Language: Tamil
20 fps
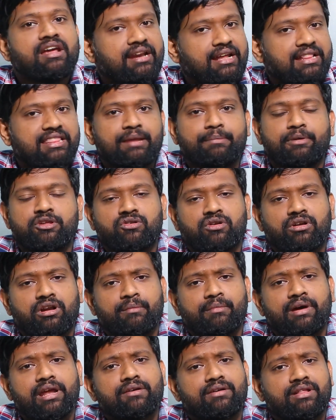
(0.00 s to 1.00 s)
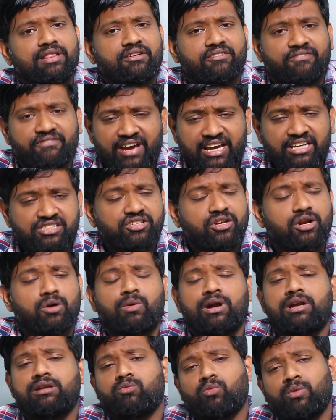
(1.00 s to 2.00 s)
நான் திருப்பி சொல்கிற மாதிரி வந்து ஃபைவ் ஜீரோ
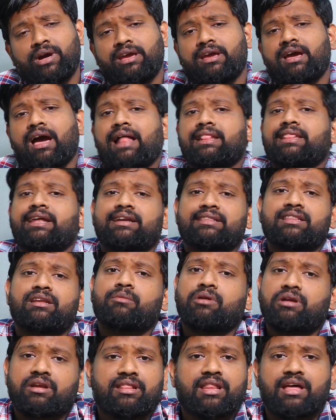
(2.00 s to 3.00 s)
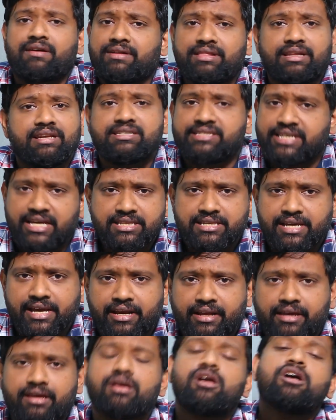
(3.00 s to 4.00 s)
ஒன் ஒய் அந்த இடத்துல மட்டும்தான் வந்துட்டு சேஞ்ச்
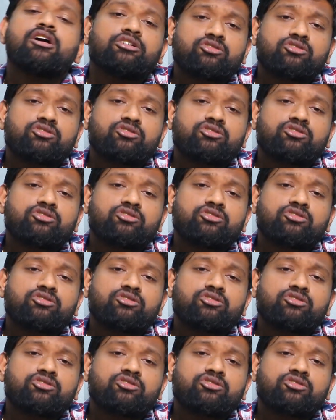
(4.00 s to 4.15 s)
ஆயிருக்கு